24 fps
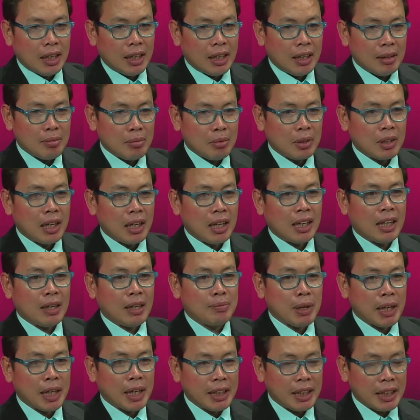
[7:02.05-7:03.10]
amo na nga
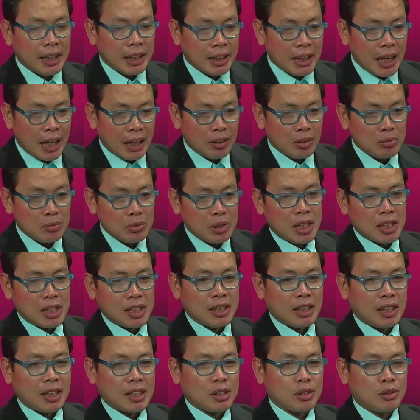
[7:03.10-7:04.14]
mangin idalom sila
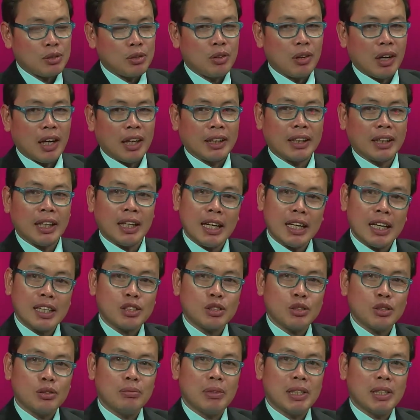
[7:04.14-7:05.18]
sang kasuguan kay
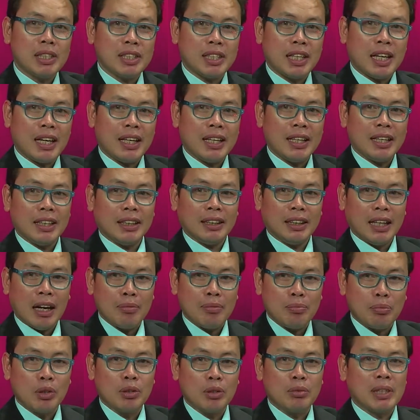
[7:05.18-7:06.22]
lagson man sila,
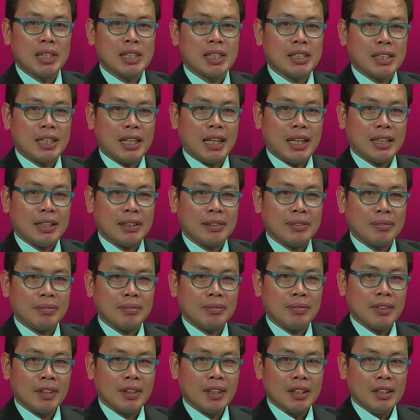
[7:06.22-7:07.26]
dakpon man sila.
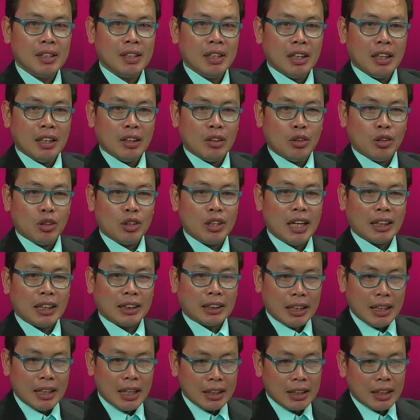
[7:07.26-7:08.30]
Mm-hmm. Kung
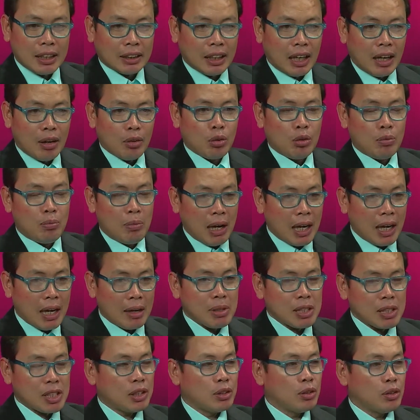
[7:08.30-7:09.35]
ang tanan nga tawo
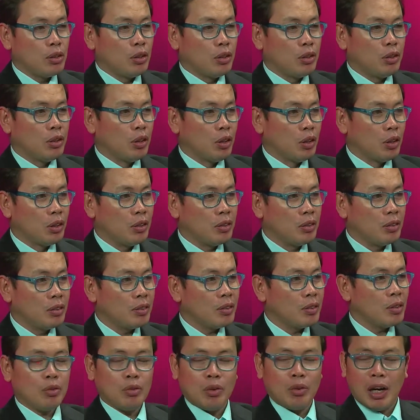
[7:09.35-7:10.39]
magama masinulondon,
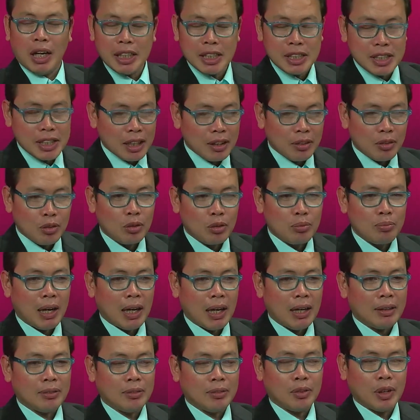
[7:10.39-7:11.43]
way sang
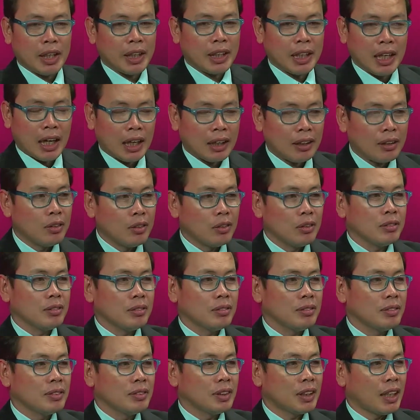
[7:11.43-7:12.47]
kulba, way kahadlok
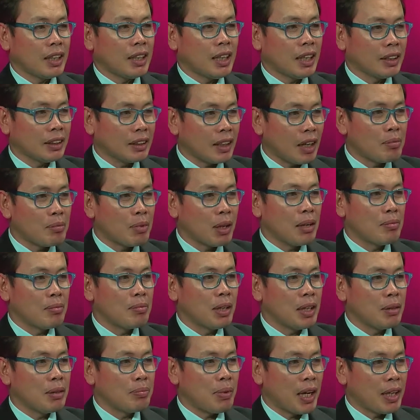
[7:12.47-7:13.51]
tananta
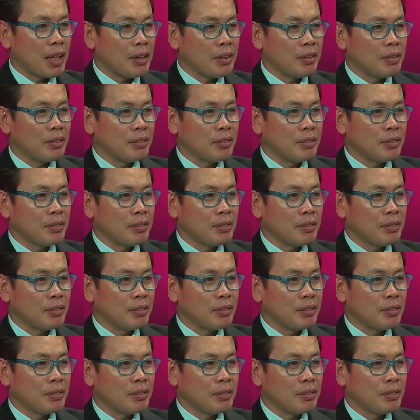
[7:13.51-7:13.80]
magamalipayon.